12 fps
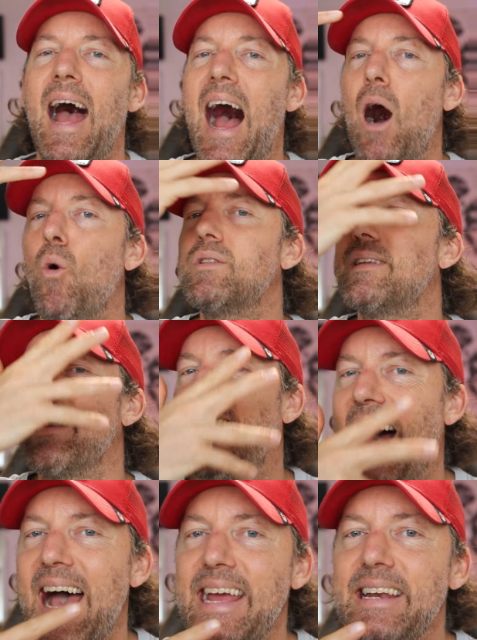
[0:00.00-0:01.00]
Haut
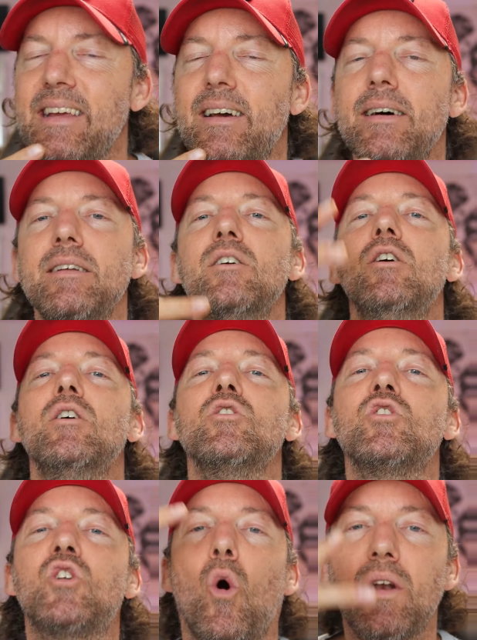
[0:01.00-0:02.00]
reinigen,
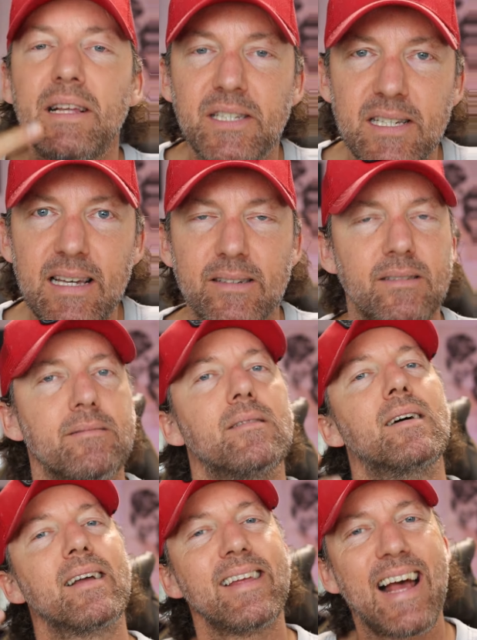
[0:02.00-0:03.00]

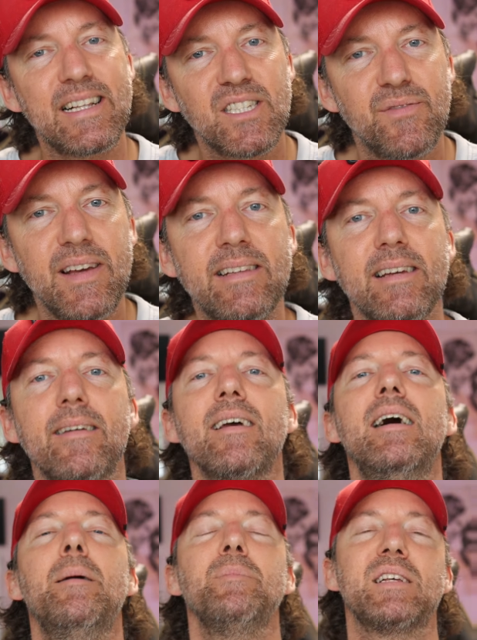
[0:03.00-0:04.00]
tonisieren, ganz
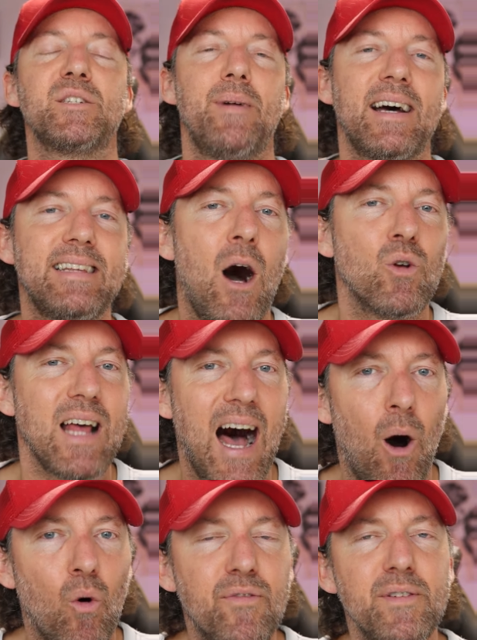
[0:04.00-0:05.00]
wichtig. Das macht die Haut
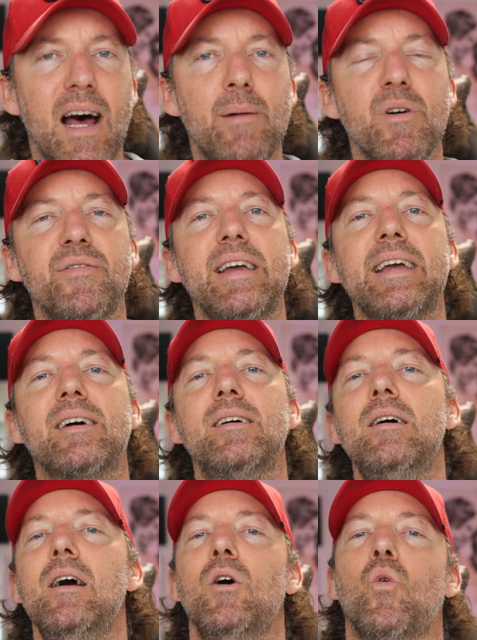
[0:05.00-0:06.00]

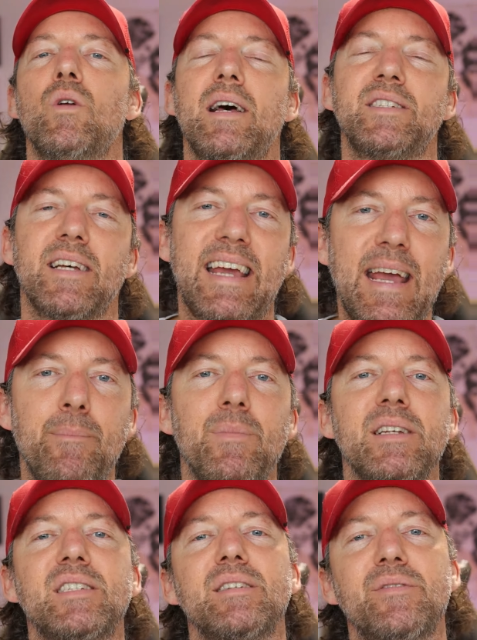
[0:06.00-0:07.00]
aufnahmefähiger und das
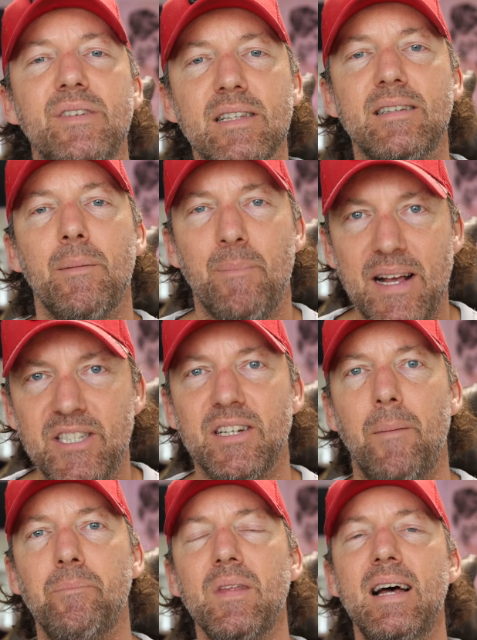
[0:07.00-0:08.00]
Ergebnis wird
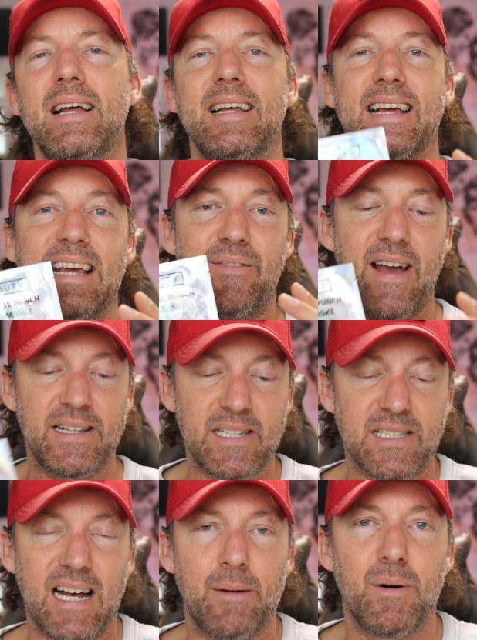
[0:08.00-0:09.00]
besser. Ich werde
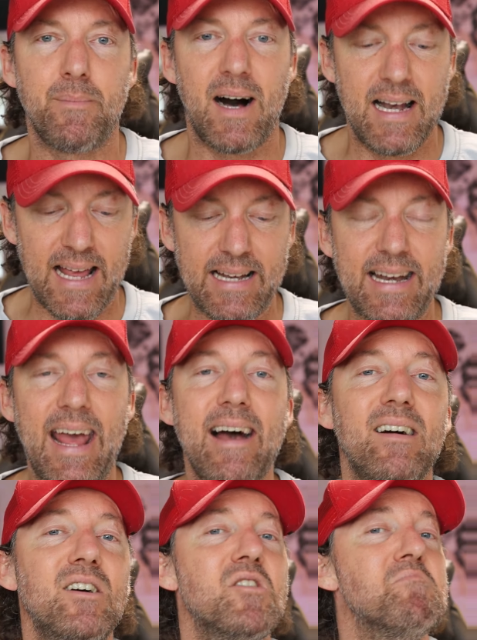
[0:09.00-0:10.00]
es jetzt aber mal in
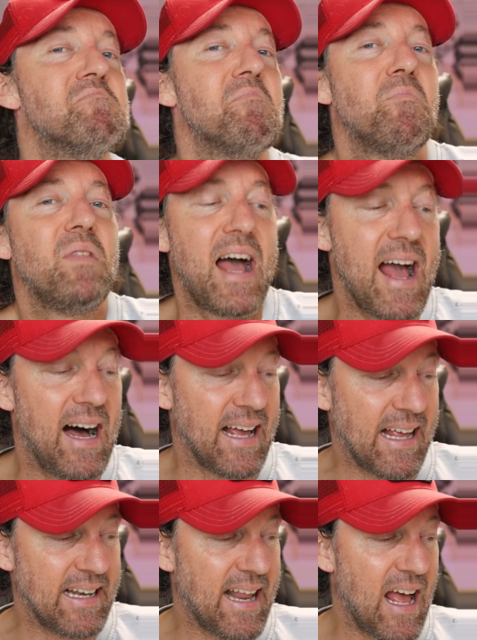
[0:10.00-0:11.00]
der,
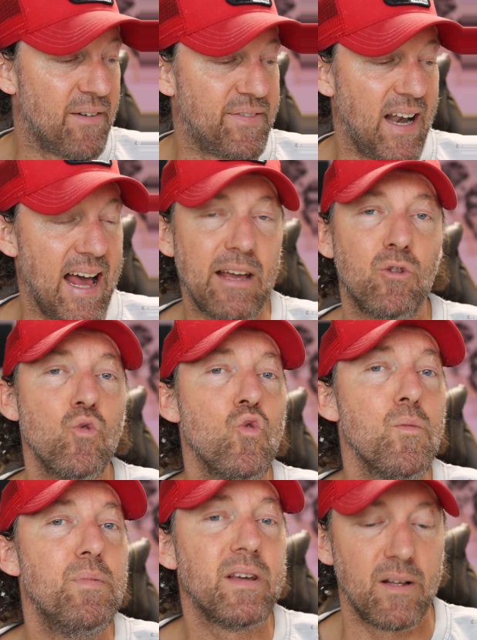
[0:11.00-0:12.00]
naja, in der vielleicht
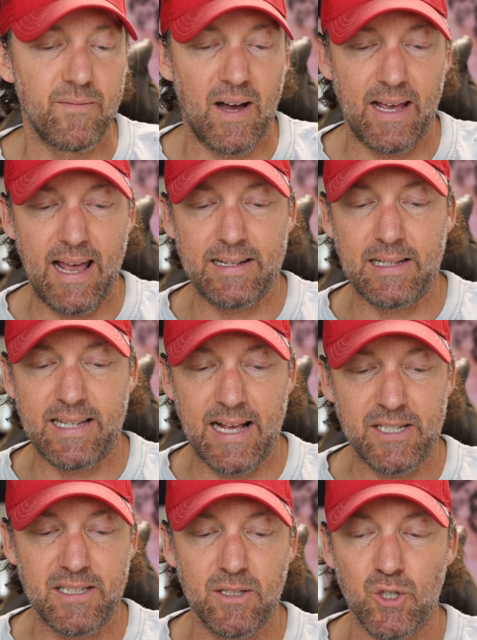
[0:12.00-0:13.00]
üblichen Variante
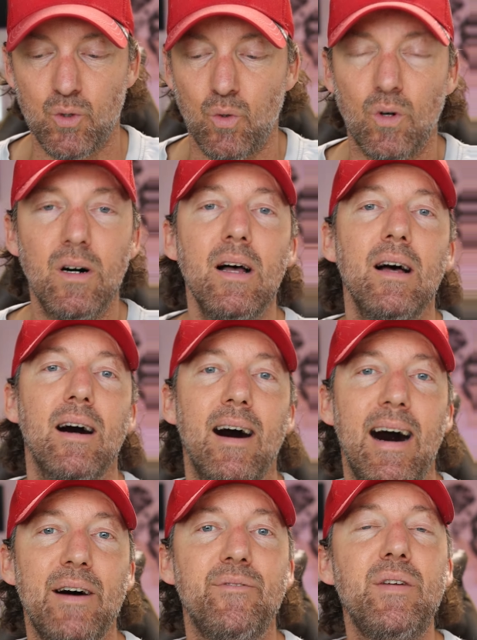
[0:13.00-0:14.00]
testen, so
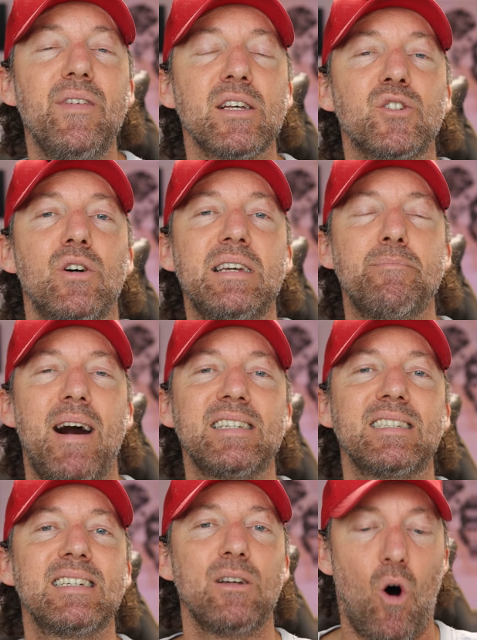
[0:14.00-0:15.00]
äh, wie wir solche
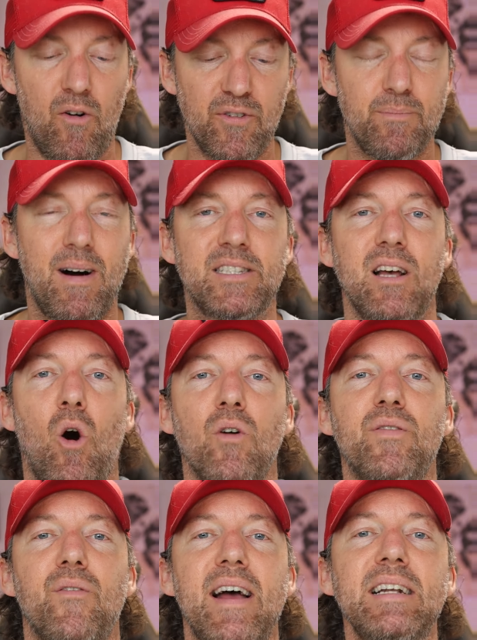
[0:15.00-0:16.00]
Masken oftmals
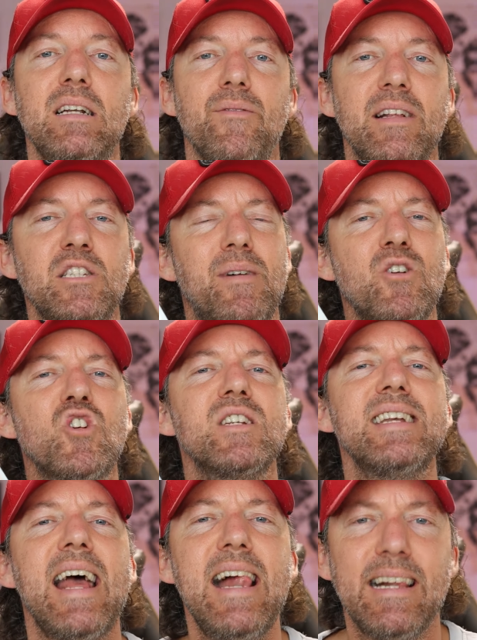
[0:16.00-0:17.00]
auch verwenden, wenn es mal
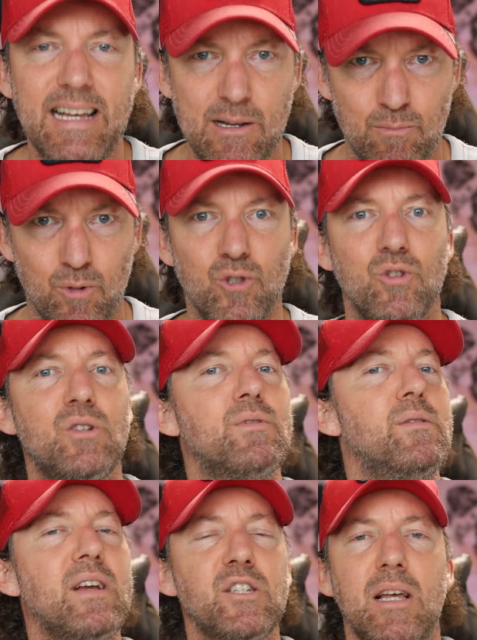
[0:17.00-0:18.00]
schnell gehen muss. Und ich
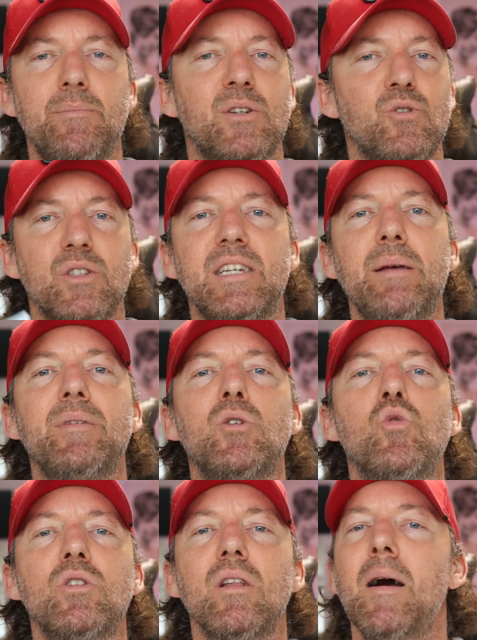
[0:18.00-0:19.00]
will, wie gesagt, mal so in 10
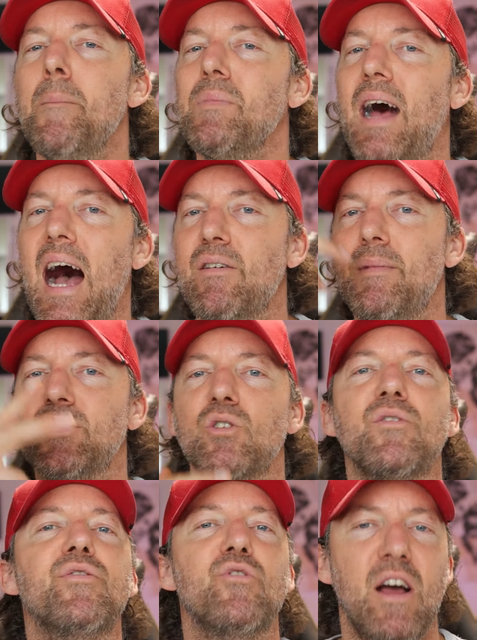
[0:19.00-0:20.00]
Minuten einmal mal
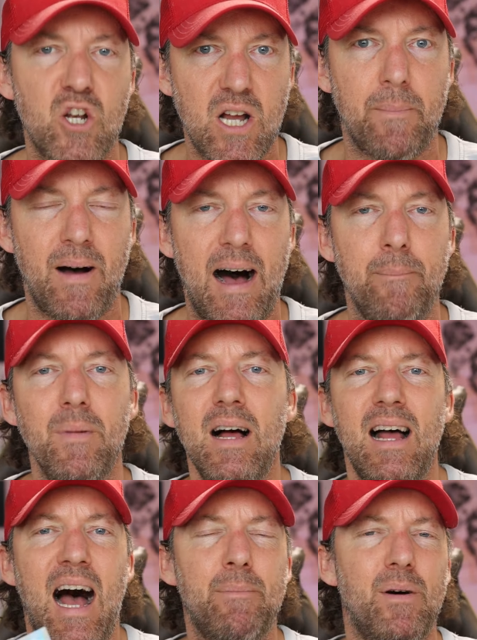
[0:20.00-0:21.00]
so ein Fresh-Up haben,
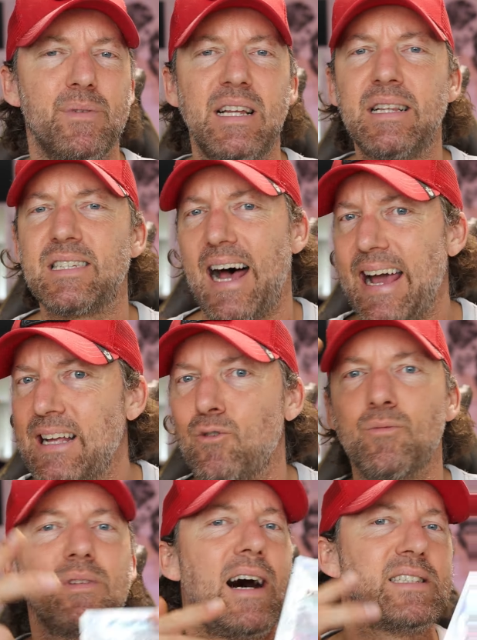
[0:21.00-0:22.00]
habe aber nicht
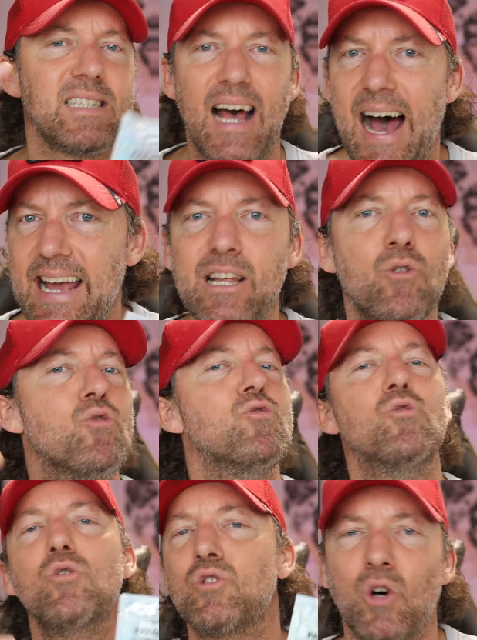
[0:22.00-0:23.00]
Zeit, um da jetzt
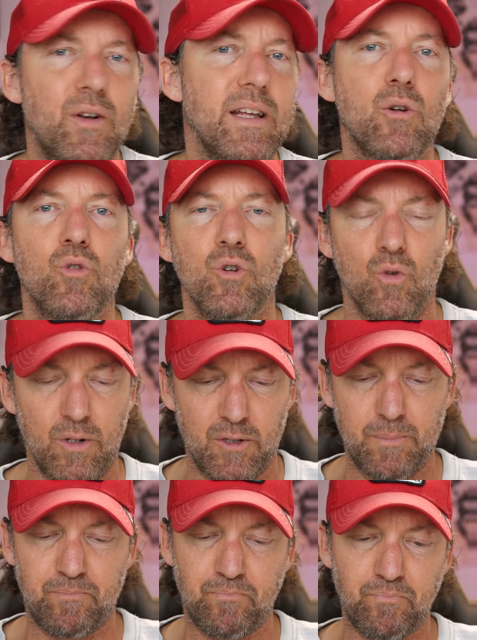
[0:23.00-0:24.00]
Reinigungen und Tonic und und und.